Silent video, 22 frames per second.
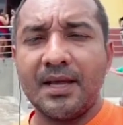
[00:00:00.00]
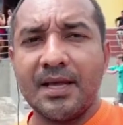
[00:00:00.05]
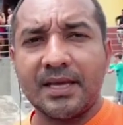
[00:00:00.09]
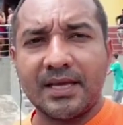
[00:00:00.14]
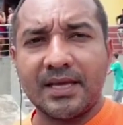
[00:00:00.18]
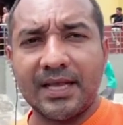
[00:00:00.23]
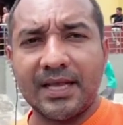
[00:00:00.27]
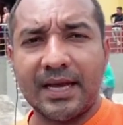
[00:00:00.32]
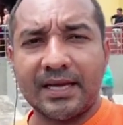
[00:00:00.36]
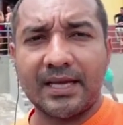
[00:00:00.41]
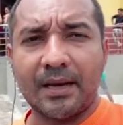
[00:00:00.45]

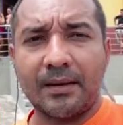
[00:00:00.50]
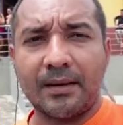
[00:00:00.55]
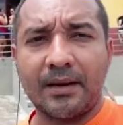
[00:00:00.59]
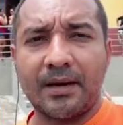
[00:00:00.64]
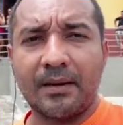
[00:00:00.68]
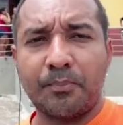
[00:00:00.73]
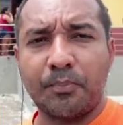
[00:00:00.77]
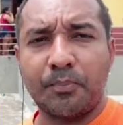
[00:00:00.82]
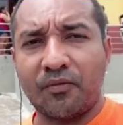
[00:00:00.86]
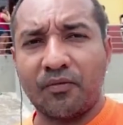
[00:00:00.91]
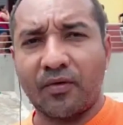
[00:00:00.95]
que daqui
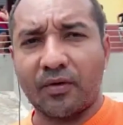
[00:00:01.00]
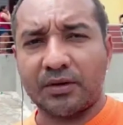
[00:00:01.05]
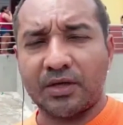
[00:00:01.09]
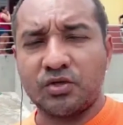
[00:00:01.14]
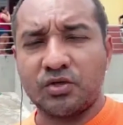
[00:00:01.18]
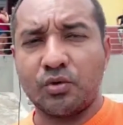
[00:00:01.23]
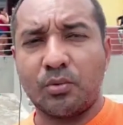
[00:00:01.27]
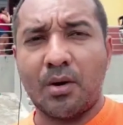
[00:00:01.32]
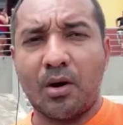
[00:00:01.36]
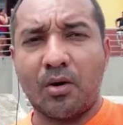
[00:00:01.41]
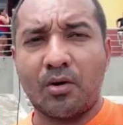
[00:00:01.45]
a por volta
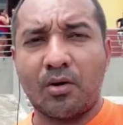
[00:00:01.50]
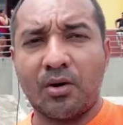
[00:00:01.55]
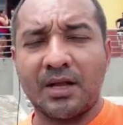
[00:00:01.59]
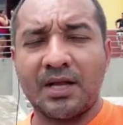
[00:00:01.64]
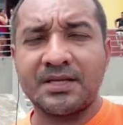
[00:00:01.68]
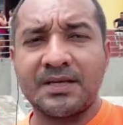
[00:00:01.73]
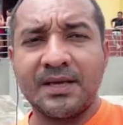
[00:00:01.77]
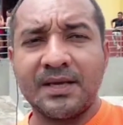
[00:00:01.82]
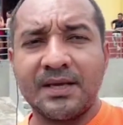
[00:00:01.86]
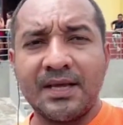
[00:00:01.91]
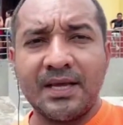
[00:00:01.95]
de uma hora
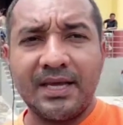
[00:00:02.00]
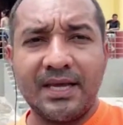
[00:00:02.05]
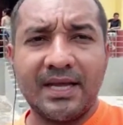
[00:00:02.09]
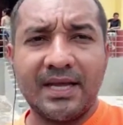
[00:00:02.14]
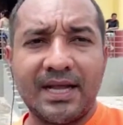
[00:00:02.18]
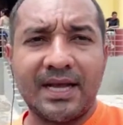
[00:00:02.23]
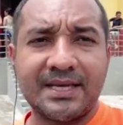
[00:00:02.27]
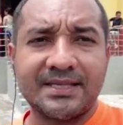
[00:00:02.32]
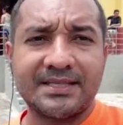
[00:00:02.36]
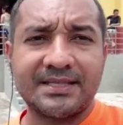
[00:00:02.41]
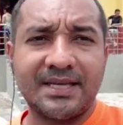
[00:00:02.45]

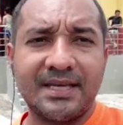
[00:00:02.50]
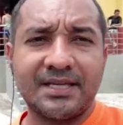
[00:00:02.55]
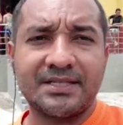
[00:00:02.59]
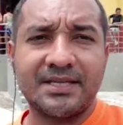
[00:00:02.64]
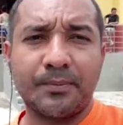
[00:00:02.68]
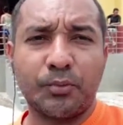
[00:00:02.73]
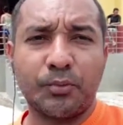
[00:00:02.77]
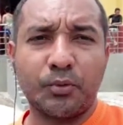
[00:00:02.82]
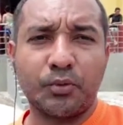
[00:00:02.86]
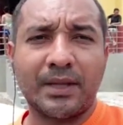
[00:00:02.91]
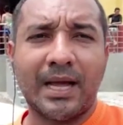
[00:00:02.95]
irá ser
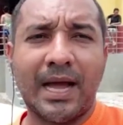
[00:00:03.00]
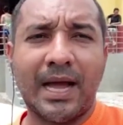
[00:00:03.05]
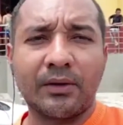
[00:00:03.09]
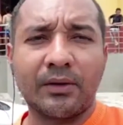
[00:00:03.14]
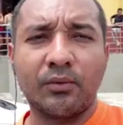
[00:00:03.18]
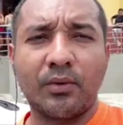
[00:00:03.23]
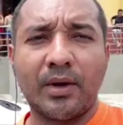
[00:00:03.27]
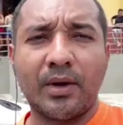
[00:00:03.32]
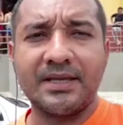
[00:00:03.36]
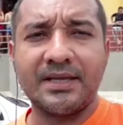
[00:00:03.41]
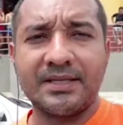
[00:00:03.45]

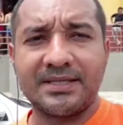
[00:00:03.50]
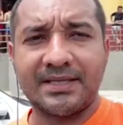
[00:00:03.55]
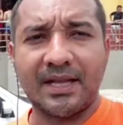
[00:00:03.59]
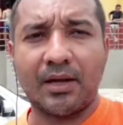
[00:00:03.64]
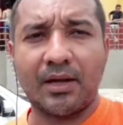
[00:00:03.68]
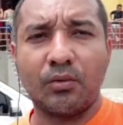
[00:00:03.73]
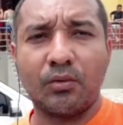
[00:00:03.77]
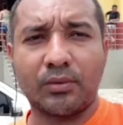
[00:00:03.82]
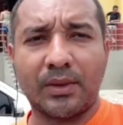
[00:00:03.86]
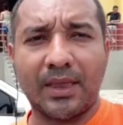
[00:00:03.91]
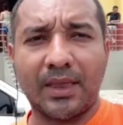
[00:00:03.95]
sepultado, aí será
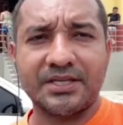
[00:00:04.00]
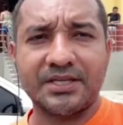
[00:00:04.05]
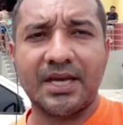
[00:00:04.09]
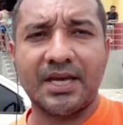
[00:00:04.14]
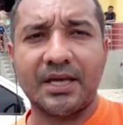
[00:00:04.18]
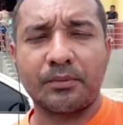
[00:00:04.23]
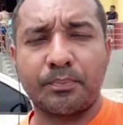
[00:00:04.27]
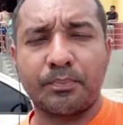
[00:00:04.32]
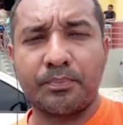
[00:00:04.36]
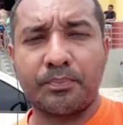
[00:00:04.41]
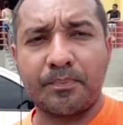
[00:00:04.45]
o
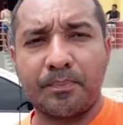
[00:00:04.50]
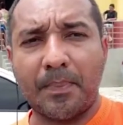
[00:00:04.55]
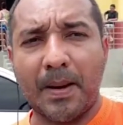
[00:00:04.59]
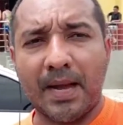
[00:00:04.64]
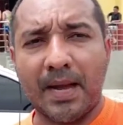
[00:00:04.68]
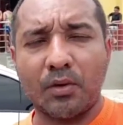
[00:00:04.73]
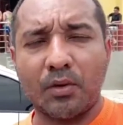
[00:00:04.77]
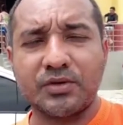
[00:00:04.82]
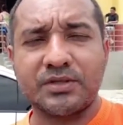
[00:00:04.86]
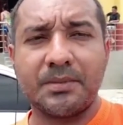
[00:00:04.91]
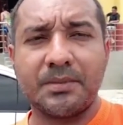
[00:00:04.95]
trajeto
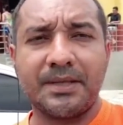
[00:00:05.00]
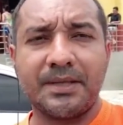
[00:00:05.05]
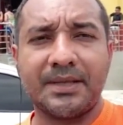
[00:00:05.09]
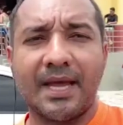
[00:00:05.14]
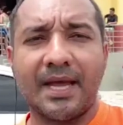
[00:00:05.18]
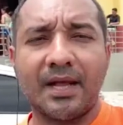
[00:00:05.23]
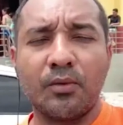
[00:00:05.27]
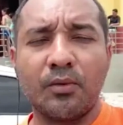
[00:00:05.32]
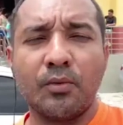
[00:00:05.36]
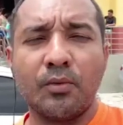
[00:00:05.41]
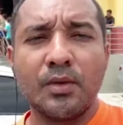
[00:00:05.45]
para o
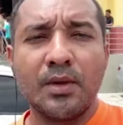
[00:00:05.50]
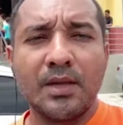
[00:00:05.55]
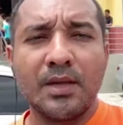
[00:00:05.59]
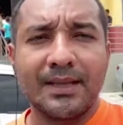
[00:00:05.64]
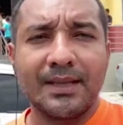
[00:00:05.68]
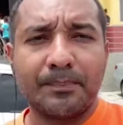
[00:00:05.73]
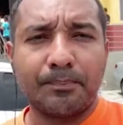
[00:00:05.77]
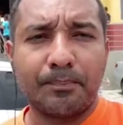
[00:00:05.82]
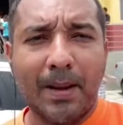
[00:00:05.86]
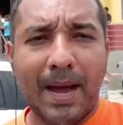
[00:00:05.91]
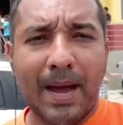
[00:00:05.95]
cemitério
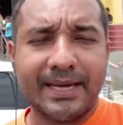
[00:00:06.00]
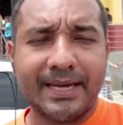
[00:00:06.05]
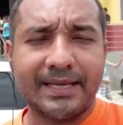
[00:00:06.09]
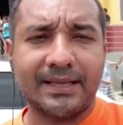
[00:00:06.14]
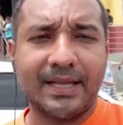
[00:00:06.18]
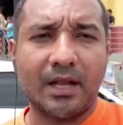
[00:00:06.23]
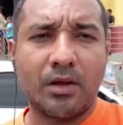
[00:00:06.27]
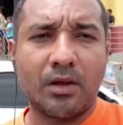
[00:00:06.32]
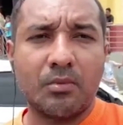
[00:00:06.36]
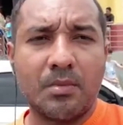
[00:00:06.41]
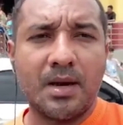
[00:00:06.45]
Parque
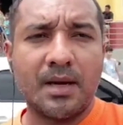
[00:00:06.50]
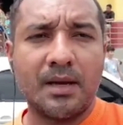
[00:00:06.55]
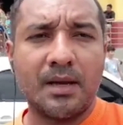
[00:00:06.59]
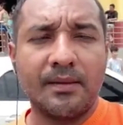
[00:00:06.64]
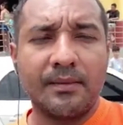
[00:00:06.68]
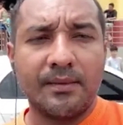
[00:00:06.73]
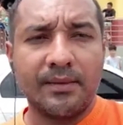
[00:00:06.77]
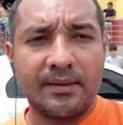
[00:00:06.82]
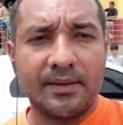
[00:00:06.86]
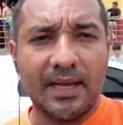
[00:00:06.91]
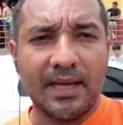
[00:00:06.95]
Tarumã,
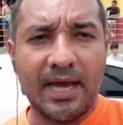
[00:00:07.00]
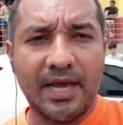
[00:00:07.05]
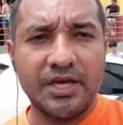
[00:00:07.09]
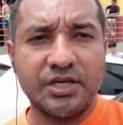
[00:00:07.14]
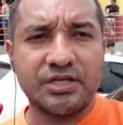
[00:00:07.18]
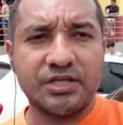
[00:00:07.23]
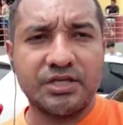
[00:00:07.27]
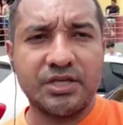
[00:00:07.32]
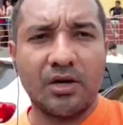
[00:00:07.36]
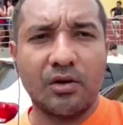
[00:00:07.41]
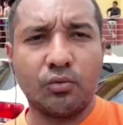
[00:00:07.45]
na
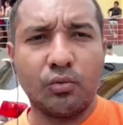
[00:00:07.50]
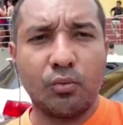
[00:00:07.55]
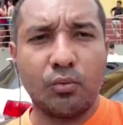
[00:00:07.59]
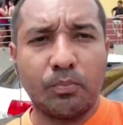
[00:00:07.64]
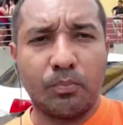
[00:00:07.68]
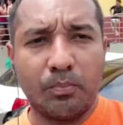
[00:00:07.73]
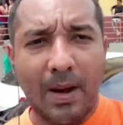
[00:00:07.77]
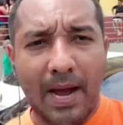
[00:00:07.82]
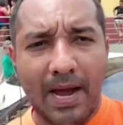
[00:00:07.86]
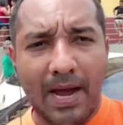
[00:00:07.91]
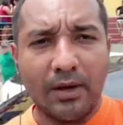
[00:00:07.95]
região do
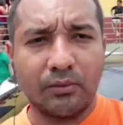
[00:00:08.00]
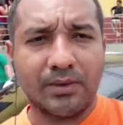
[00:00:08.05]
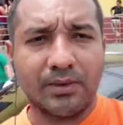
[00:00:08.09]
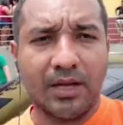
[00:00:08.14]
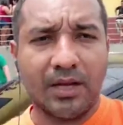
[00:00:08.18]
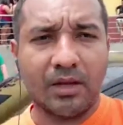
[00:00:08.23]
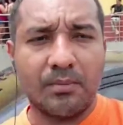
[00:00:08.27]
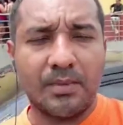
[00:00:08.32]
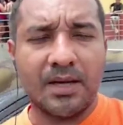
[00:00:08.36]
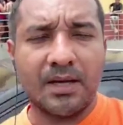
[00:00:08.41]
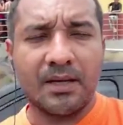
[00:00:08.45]
bairro
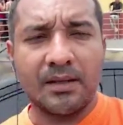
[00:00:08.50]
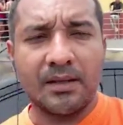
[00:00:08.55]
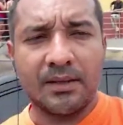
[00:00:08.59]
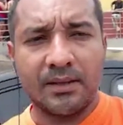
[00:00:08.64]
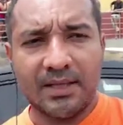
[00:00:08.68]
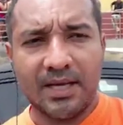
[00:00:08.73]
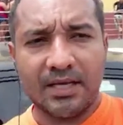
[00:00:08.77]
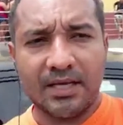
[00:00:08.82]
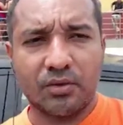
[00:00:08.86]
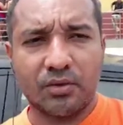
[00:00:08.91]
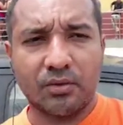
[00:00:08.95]
Tarumã,
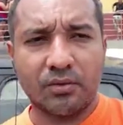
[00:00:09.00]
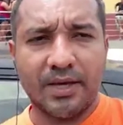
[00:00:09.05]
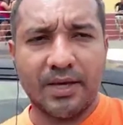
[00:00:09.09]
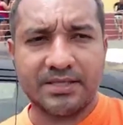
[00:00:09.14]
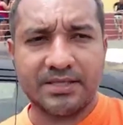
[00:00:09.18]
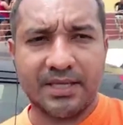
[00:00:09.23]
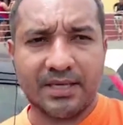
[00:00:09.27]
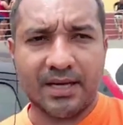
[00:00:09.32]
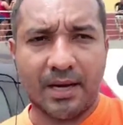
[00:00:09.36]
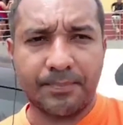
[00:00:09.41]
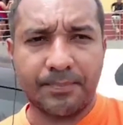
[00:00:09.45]
na zona oeste
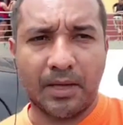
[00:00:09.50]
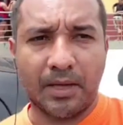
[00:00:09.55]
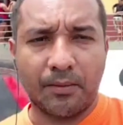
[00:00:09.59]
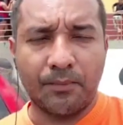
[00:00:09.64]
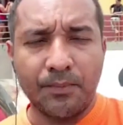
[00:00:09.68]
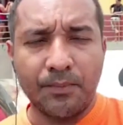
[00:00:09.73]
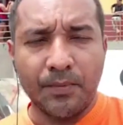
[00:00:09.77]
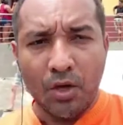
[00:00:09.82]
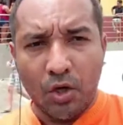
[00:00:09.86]
da capital.